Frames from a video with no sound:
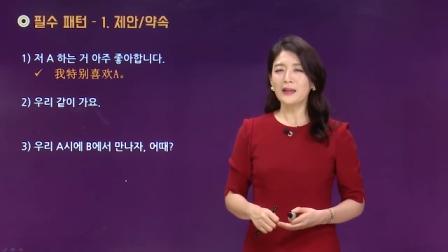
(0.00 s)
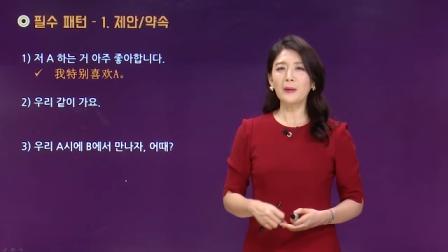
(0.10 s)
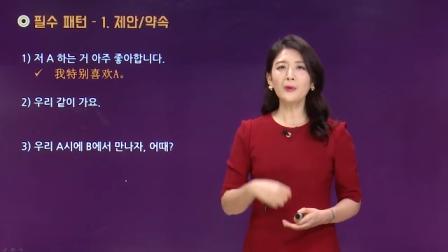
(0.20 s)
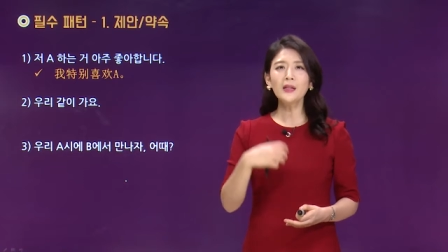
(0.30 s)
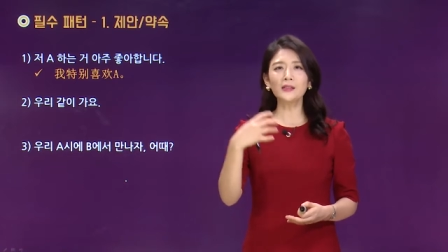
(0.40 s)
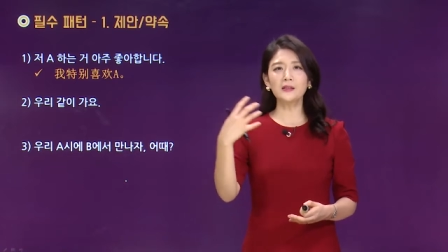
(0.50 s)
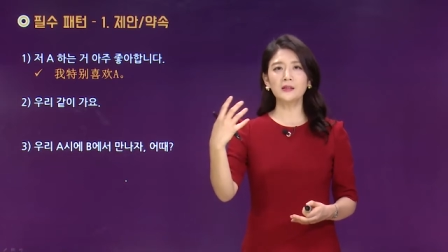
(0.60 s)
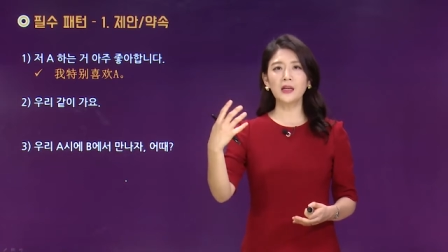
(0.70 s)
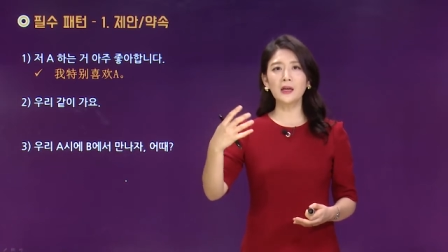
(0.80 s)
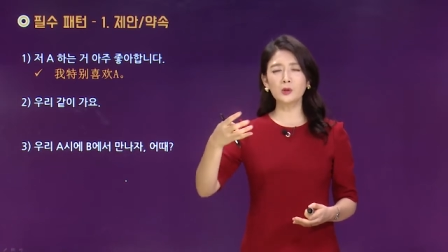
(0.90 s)
예문
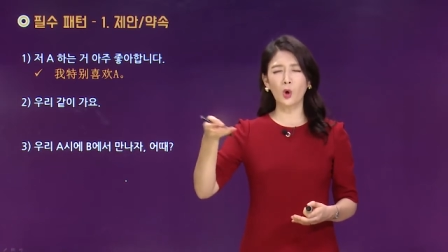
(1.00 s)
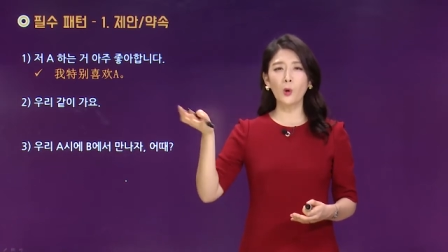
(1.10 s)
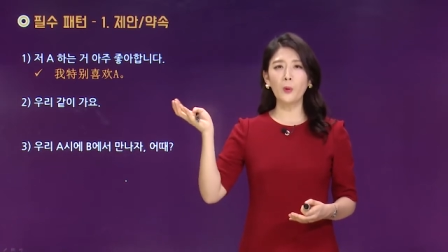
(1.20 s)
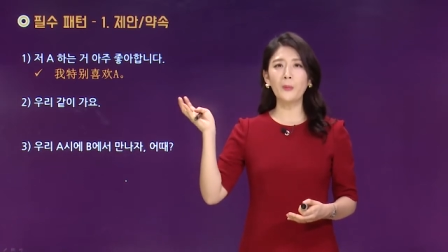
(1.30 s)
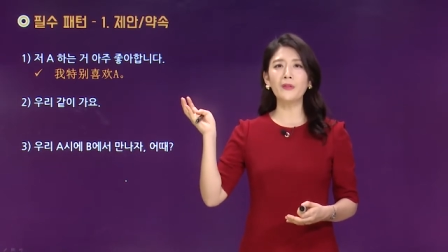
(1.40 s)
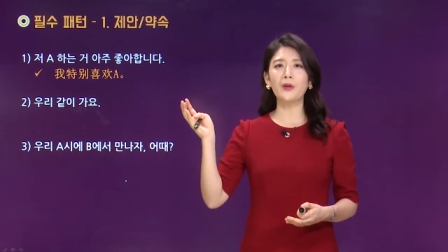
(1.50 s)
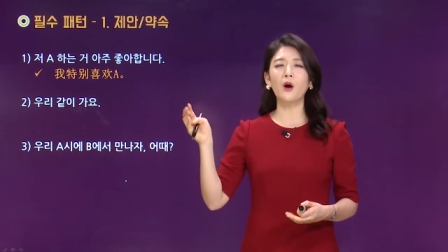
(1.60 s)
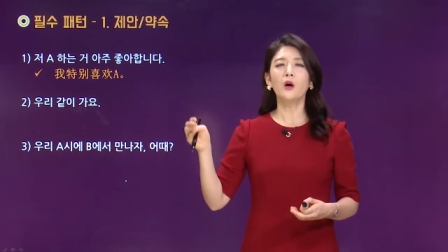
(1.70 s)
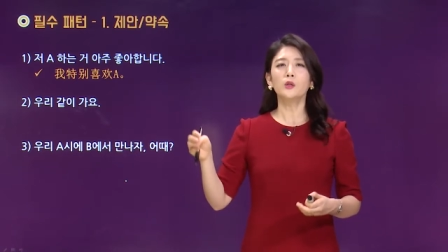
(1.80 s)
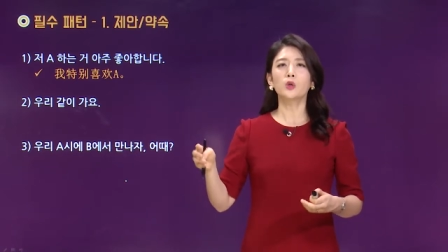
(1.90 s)
하나
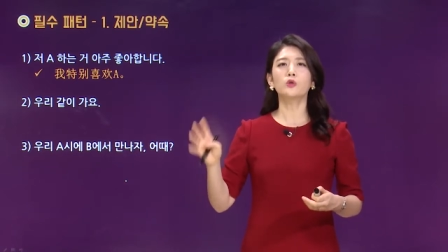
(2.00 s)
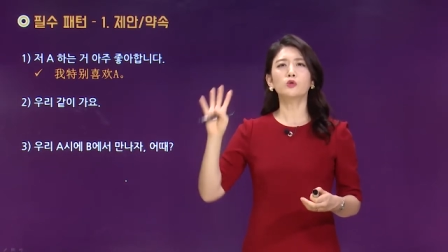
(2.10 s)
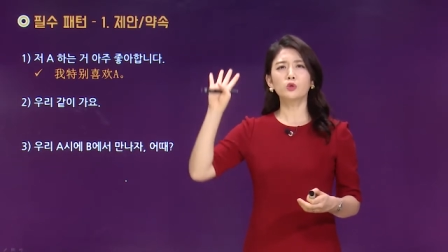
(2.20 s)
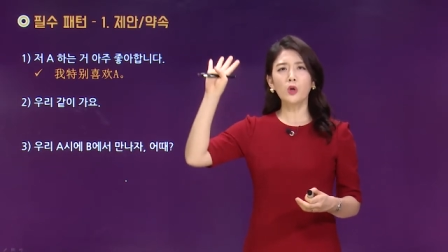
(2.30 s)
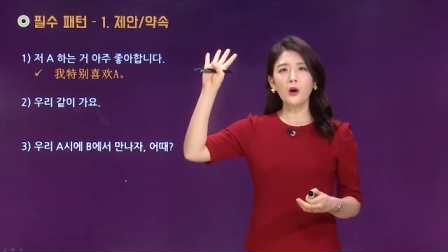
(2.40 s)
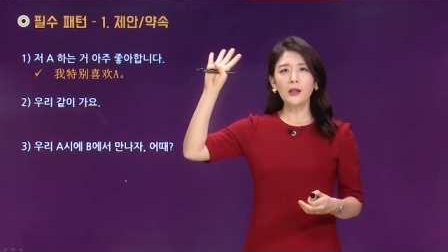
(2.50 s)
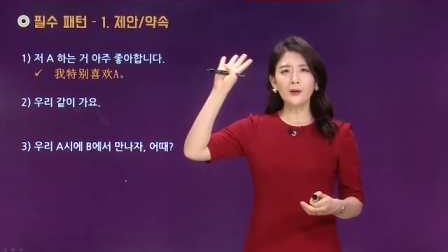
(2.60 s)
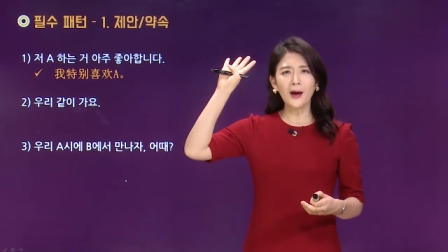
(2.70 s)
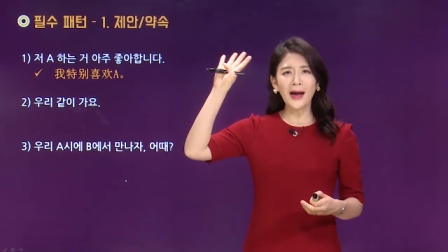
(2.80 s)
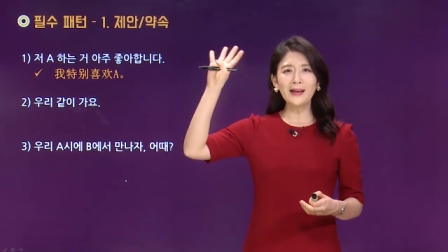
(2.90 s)
넣어보면요. 저는
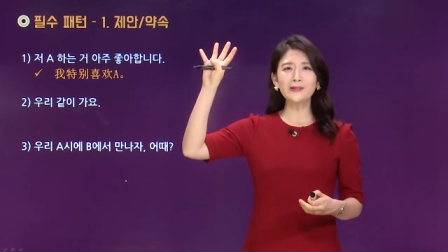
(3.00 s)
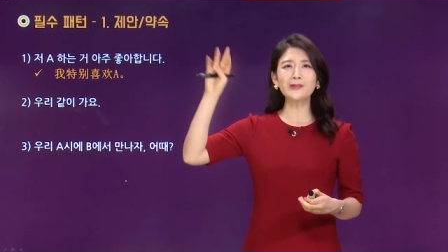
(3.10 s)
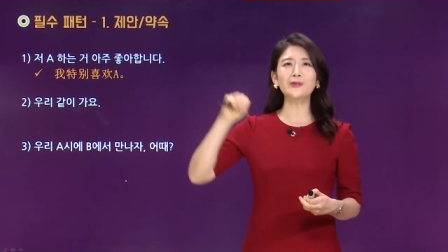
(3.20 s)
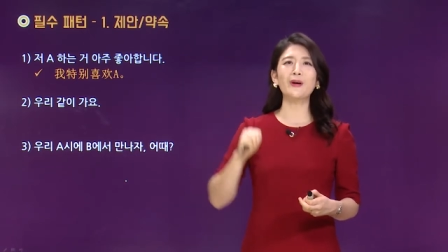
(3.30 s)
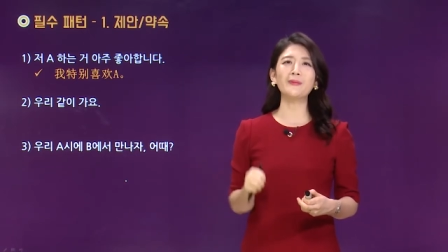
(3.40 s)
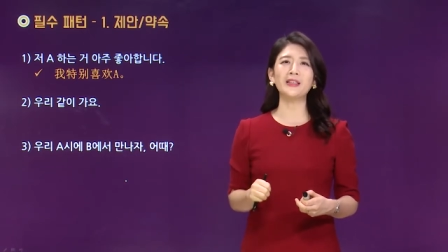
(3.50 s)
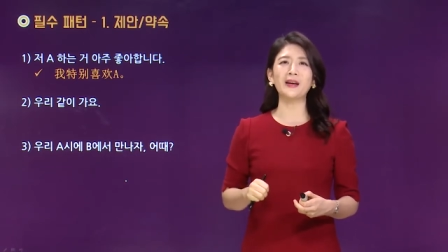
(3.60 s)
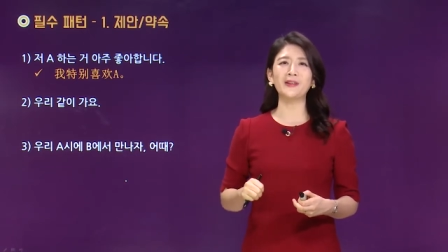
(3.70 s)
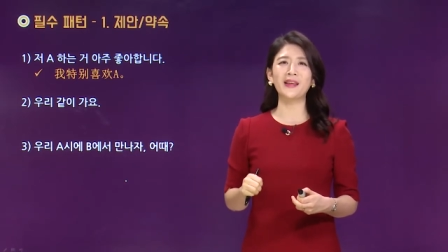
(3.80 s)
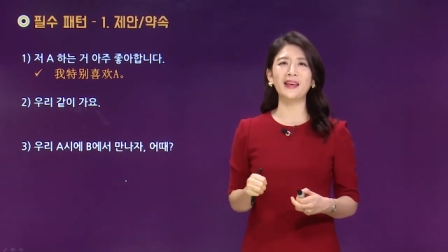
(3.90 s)
수영하는 거 아주
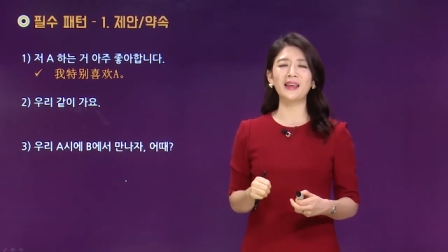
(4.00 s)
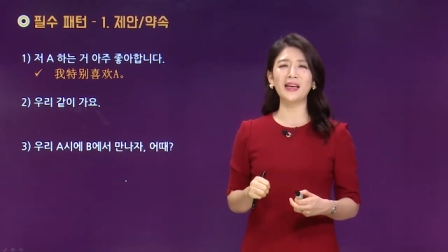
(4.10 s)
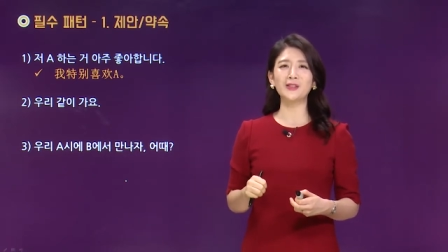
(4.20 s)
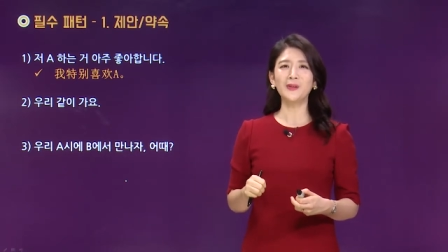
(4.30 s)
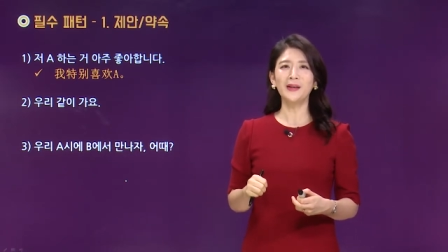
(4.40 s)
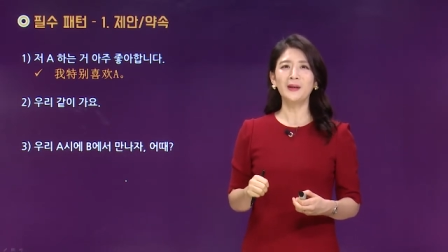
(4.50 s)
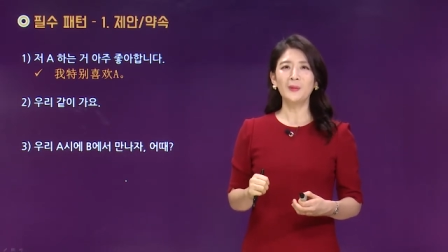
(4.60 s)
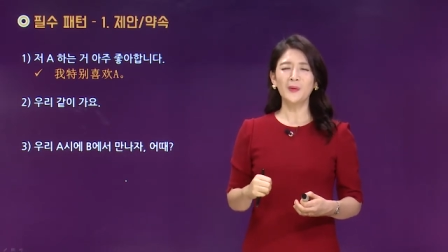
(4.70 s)
좋아합니다. 어떻게 얘기하죠?